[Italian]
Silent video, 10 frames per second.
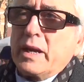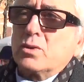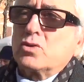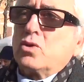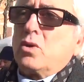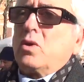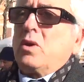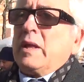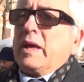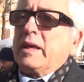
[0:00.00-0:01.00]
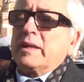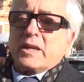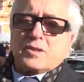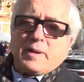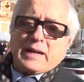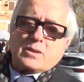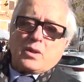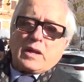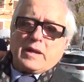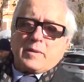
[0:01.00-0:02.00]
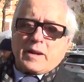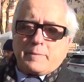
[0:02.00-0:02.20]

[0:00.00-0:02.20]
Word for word: e non solo e dare spazio alla libera